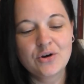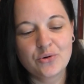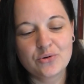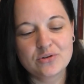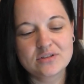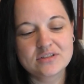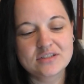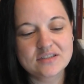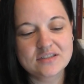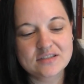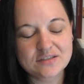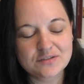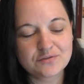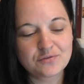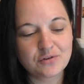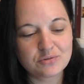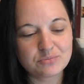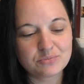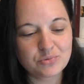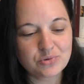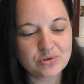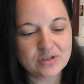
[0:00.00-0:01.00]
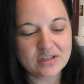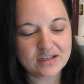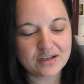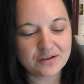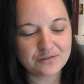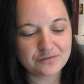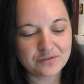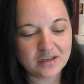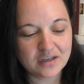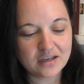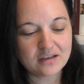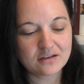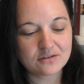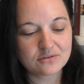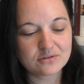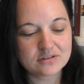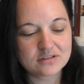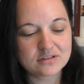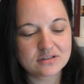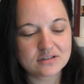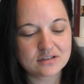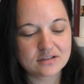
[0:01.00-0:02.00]
Und das ist von Monika Fick
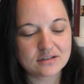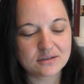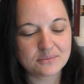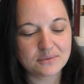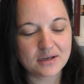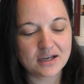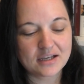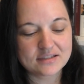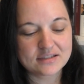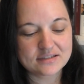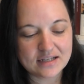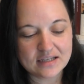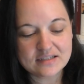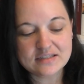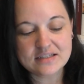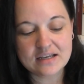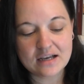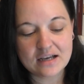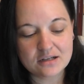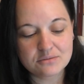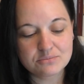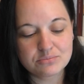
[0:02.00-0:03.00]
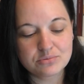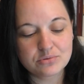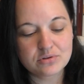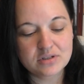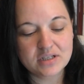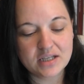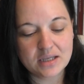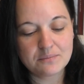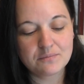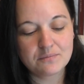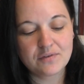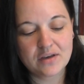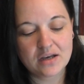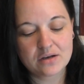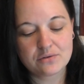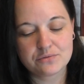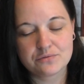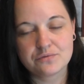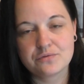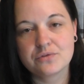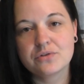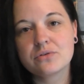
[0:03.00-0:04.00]
und ähm, heißt Lessing Handbuch Leben, Werk
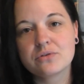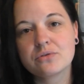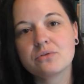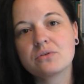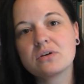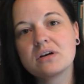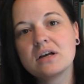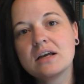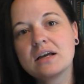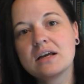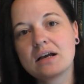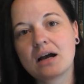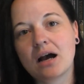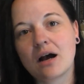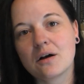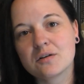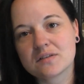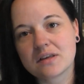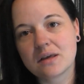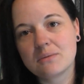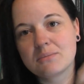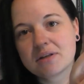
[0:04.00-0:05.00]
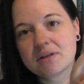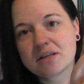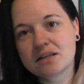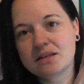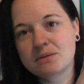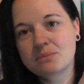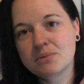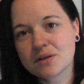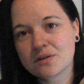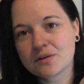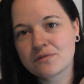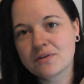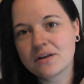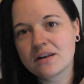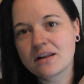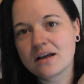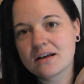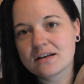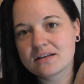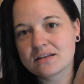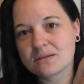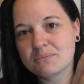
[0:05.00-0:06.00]
und Wirkung aus einem meiner
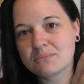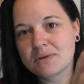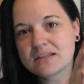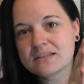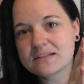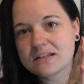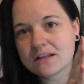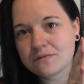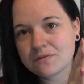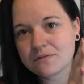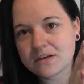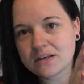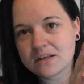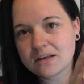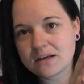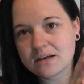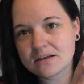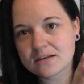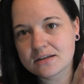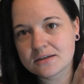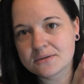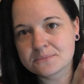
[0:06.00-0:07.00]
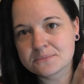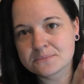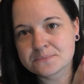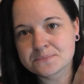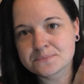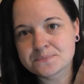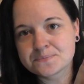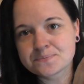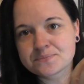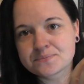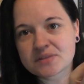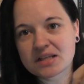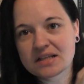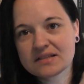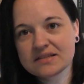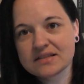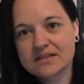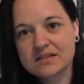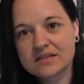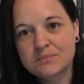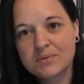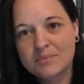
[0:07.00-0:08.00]
Lieblingsverlage, dem Metzler Verlag. Das ist
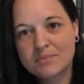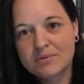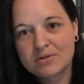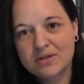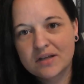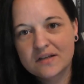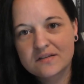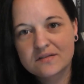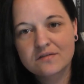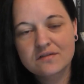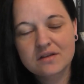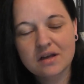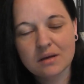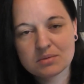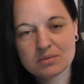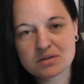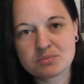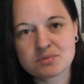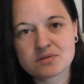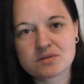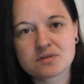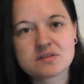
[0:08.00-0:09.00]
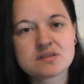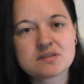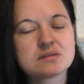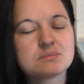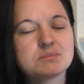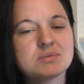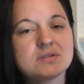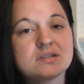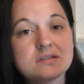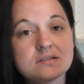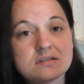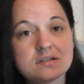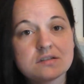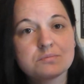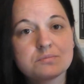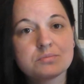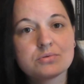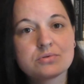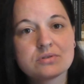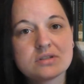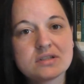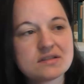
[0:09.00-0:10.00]
jetzt die Bibliotheksausgabe, ich besitze, besitze das
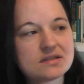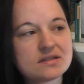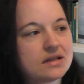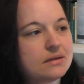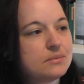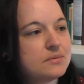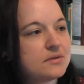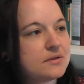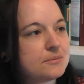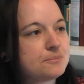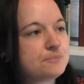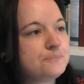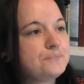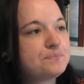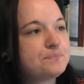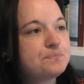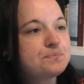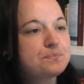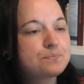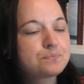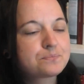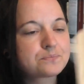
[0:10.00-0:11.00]
Buch nicht selbst. Mm.